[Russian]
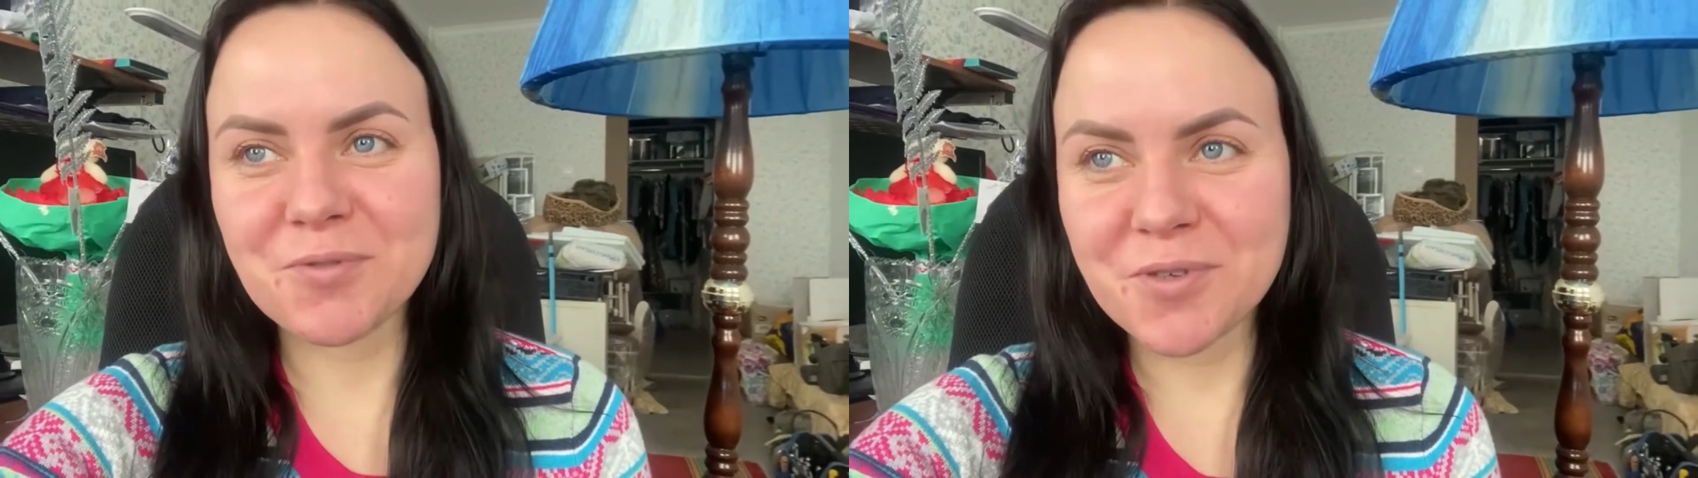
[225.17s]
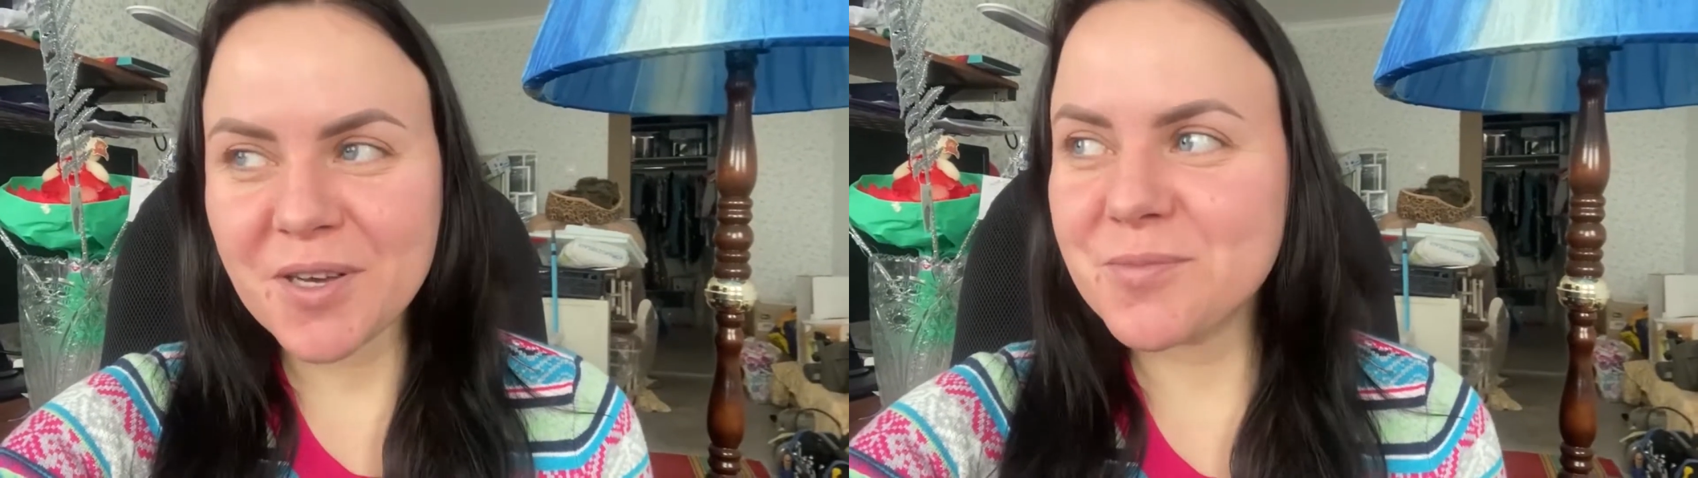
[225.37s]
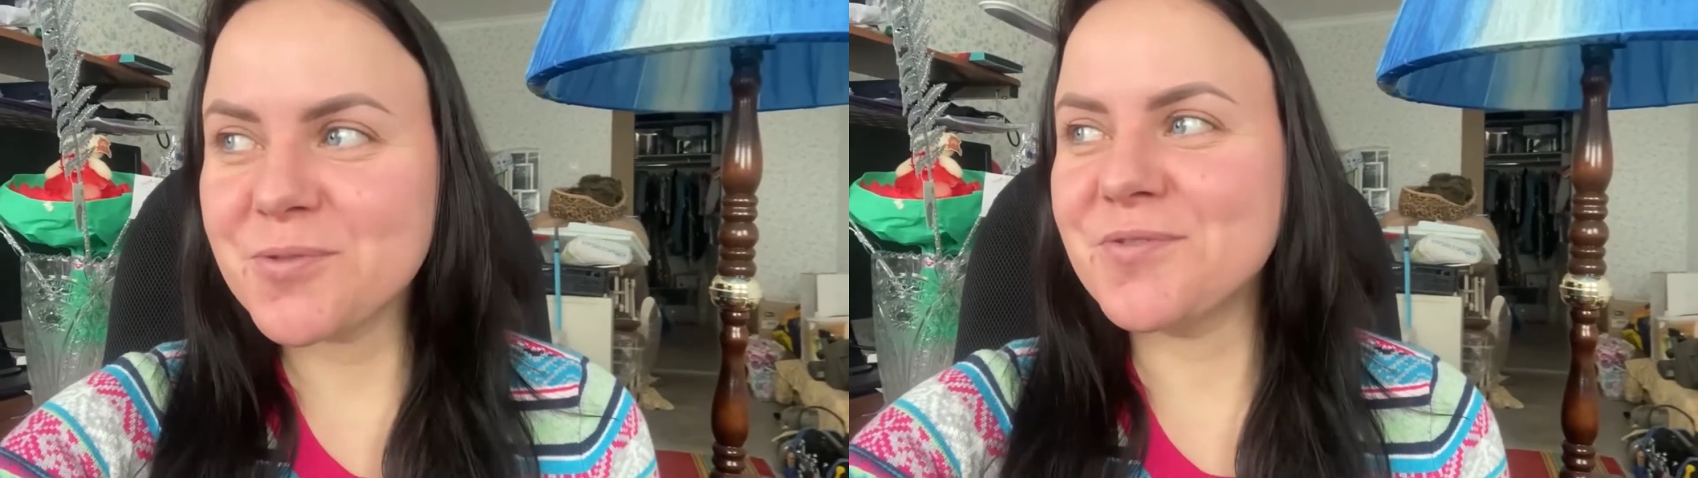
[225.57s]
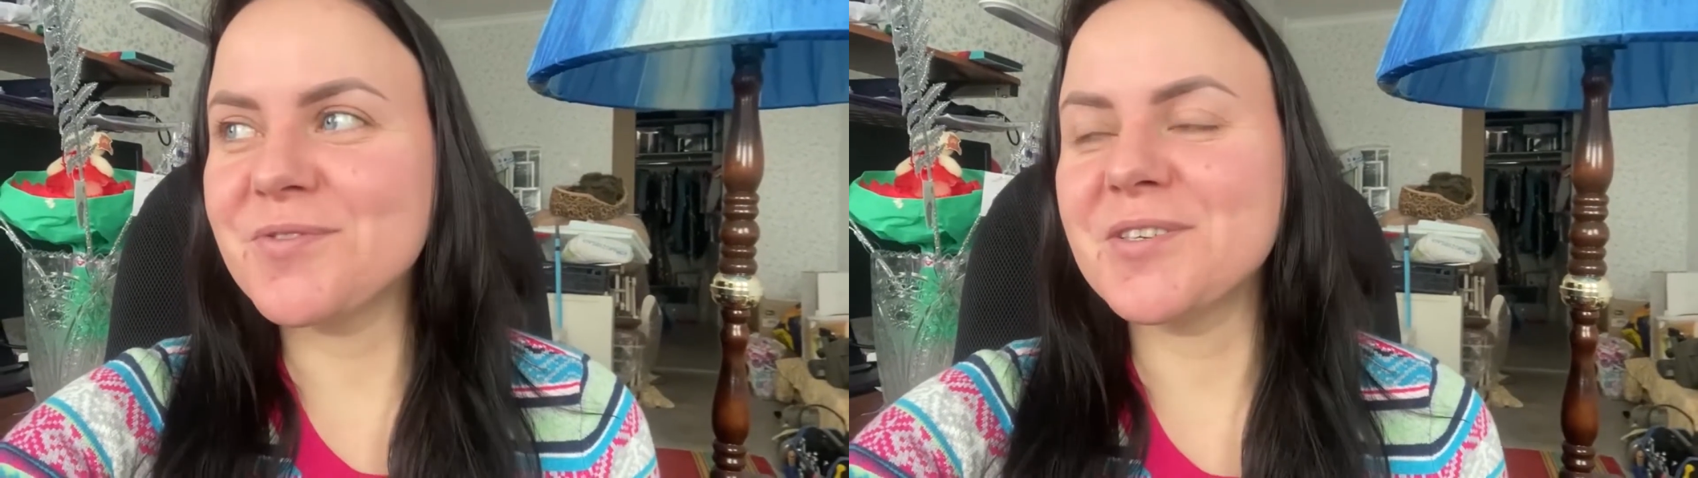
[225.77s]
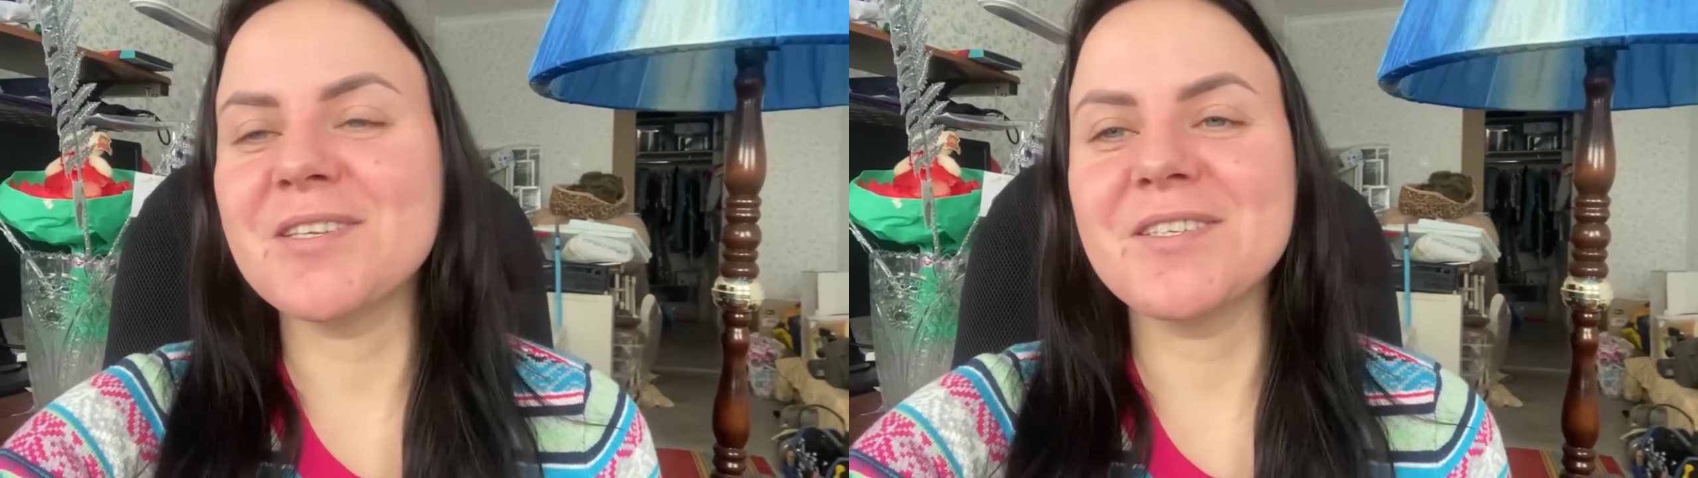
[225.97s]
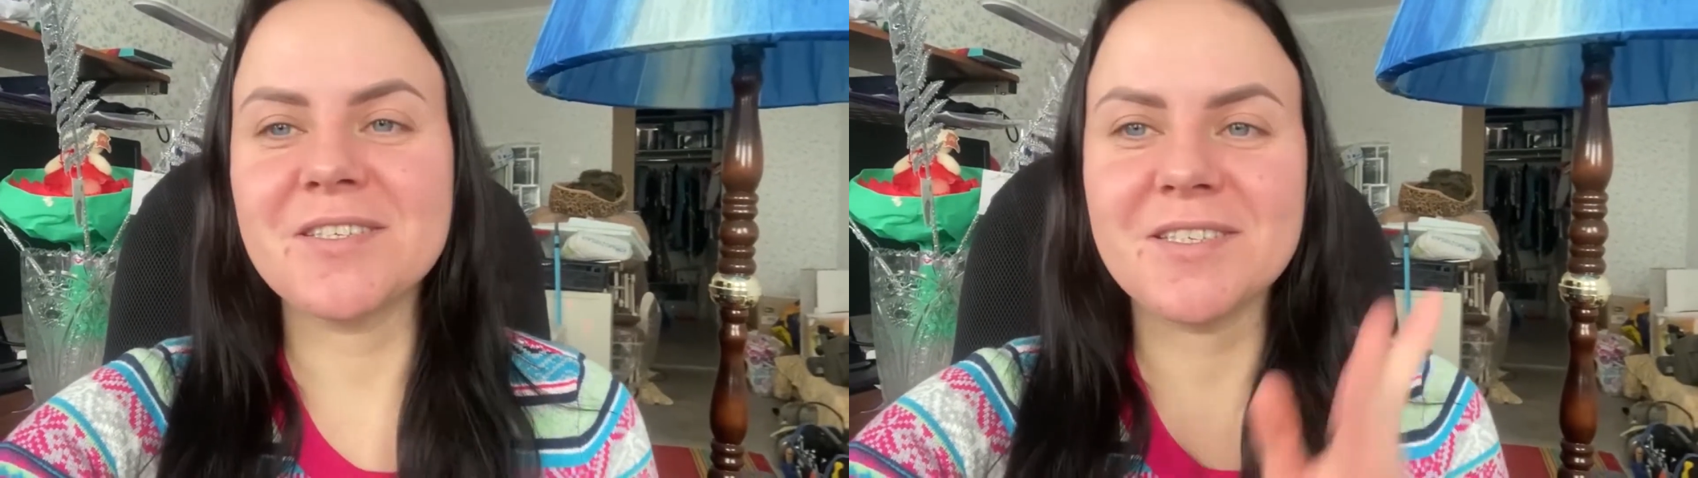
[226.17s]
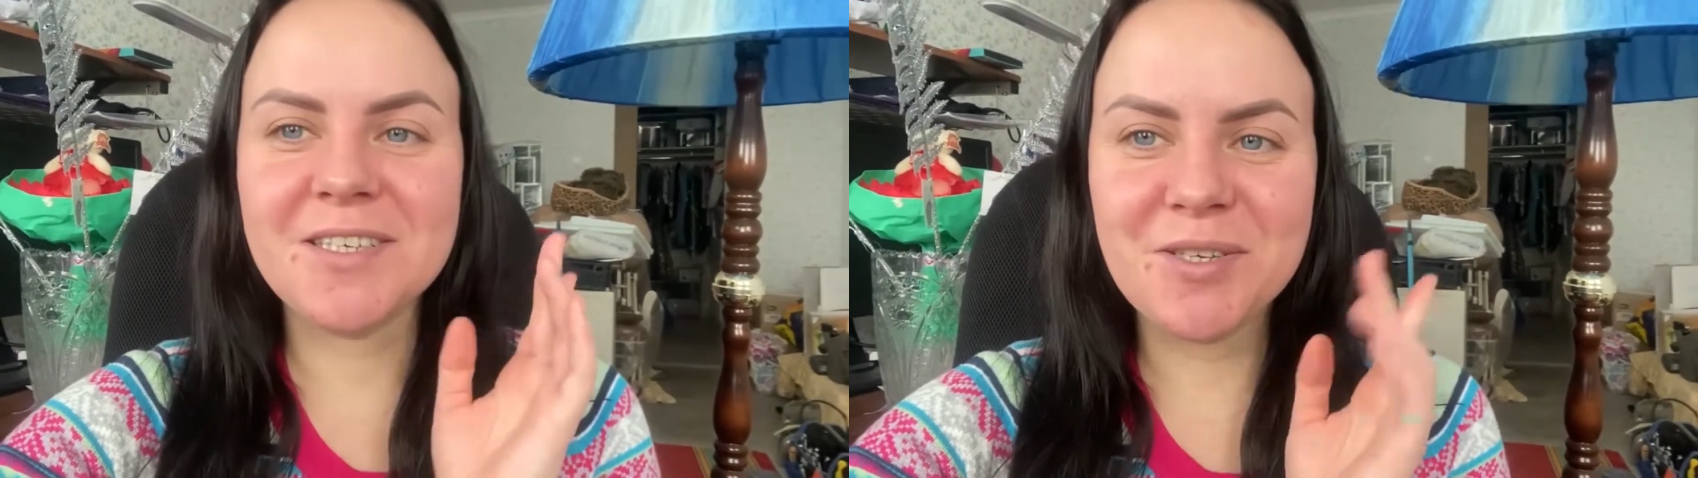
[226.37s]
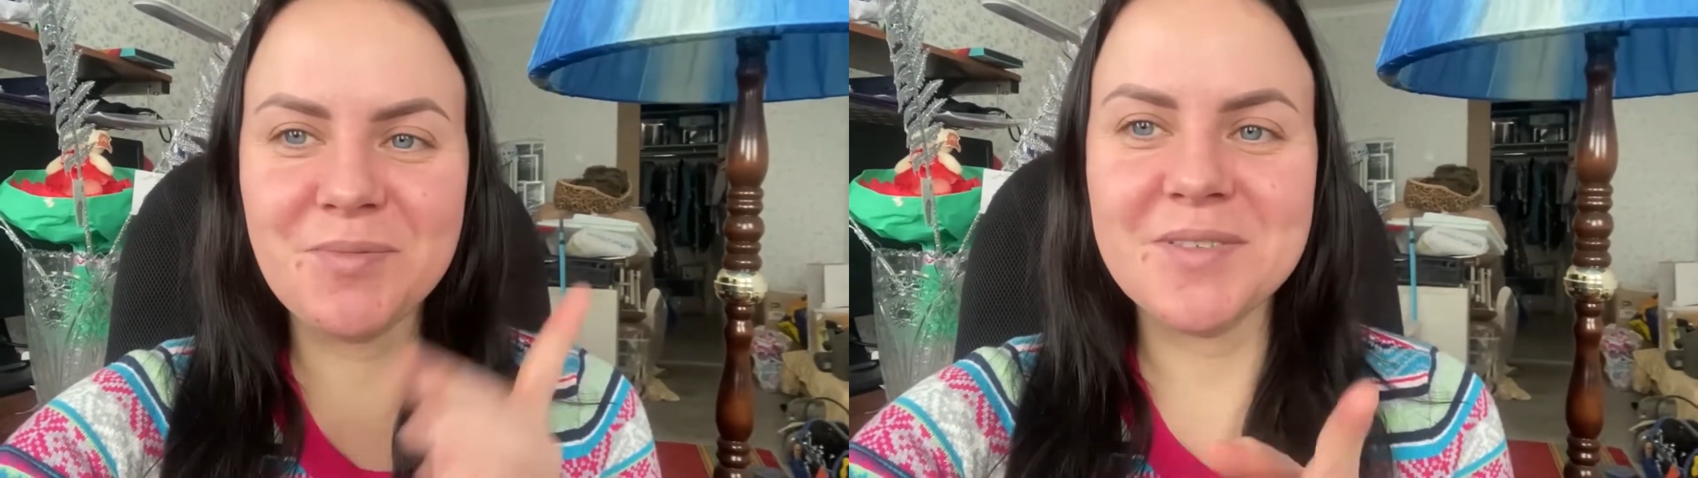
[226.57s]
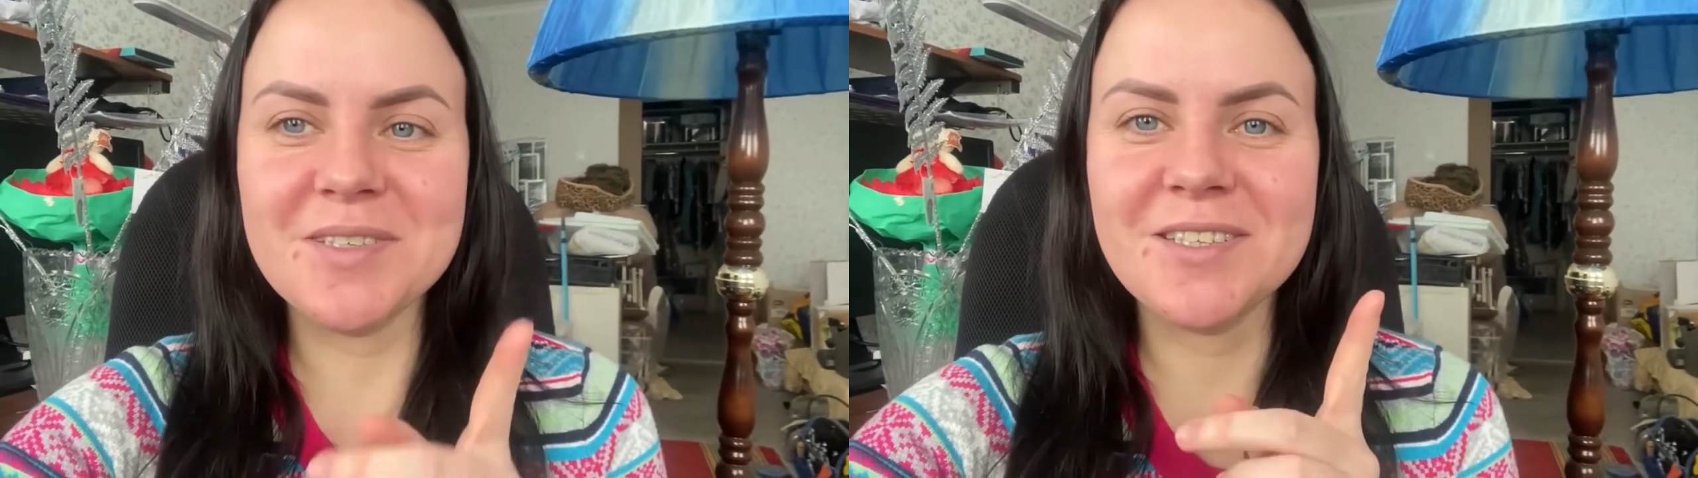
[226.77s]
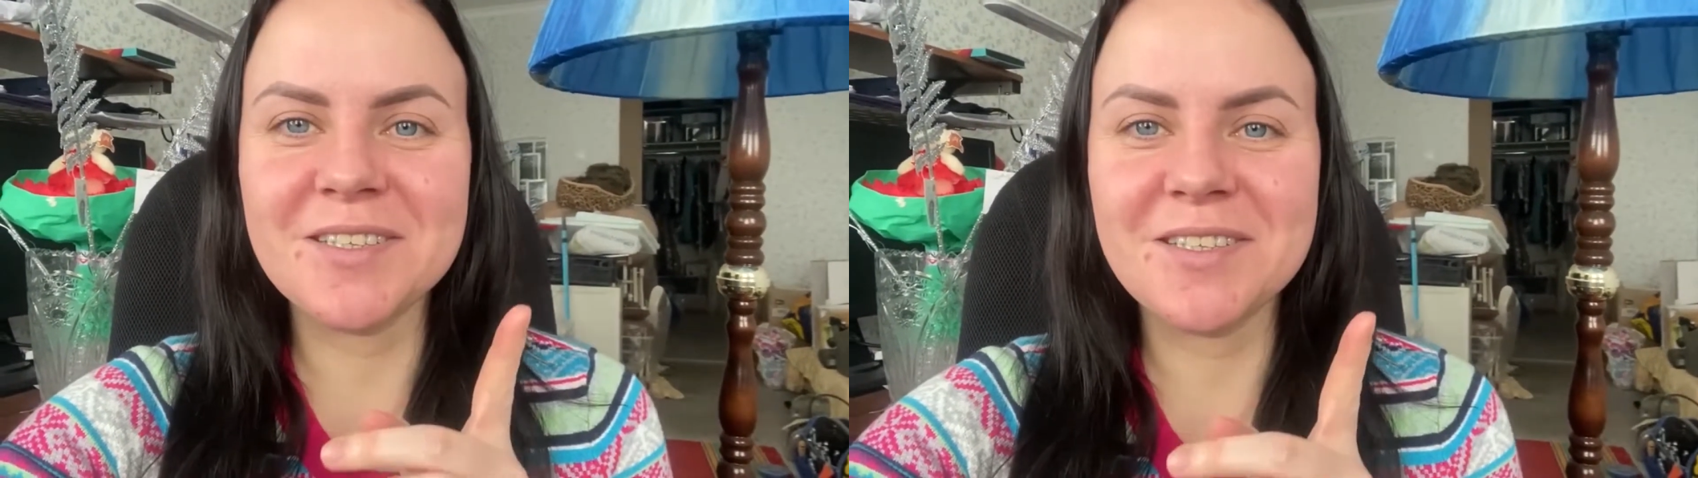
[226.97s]
то я буду выглядеть
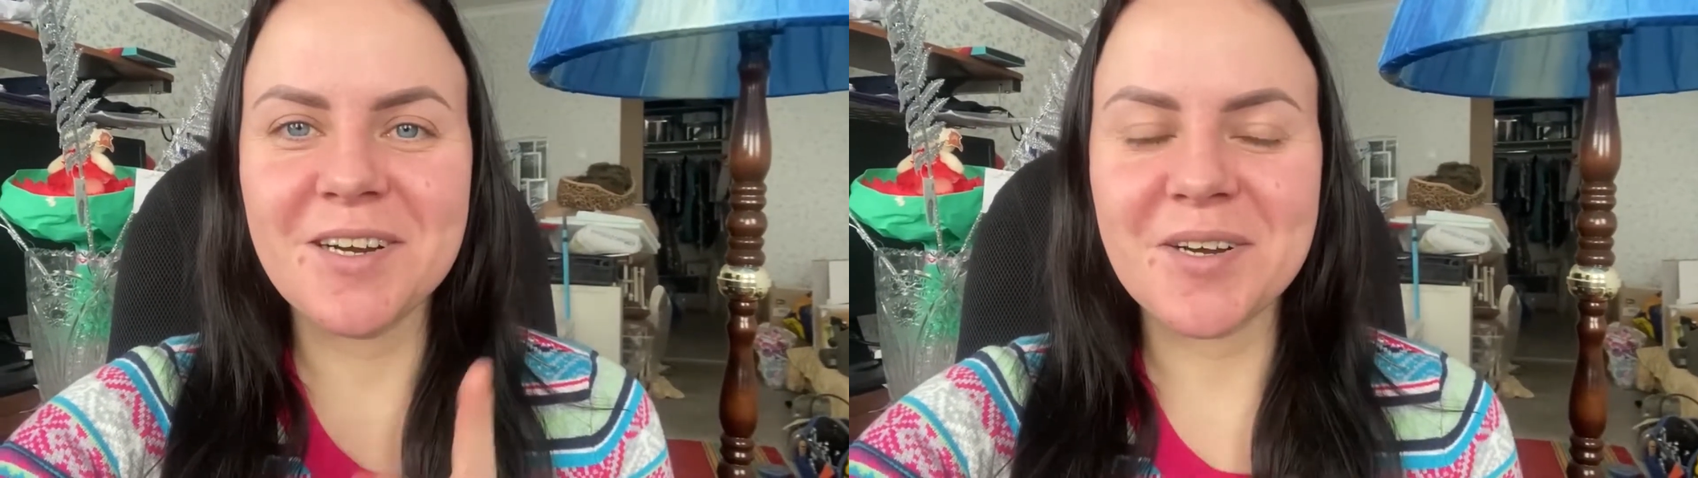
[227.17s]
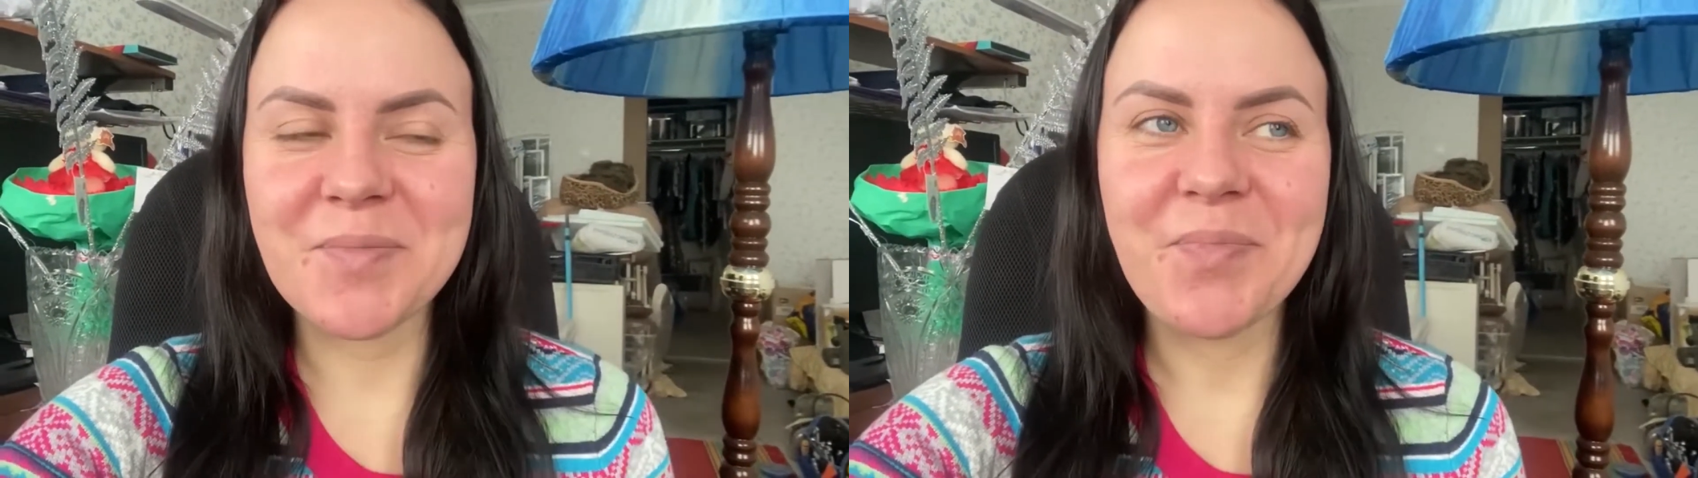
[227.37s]
именно так.